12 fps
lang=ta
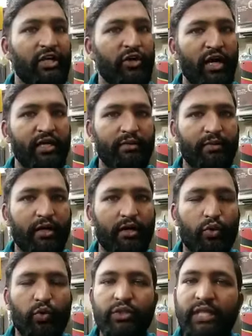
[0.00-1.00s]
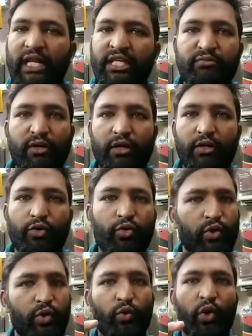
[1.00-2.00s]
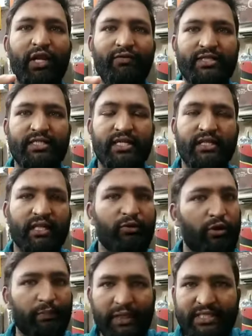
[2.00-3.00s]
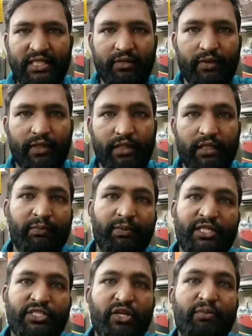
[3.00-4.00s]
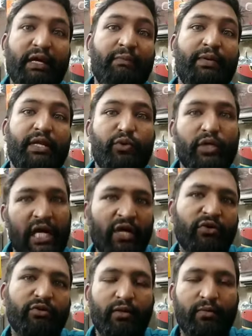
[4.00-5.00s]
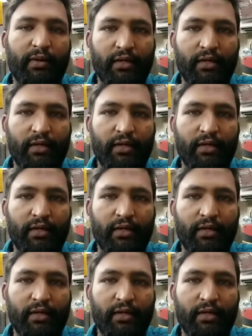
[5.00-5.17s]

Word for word: லிங்காயுத மக்களுக்கும் தலித் மக்களுக்கும் ஒரு கோயில் விஷயத்தில் ஒரு பிரச்சனை வருது இந்த பிரச்சனை மிகப்பெரிய ஒரு கலவரமாக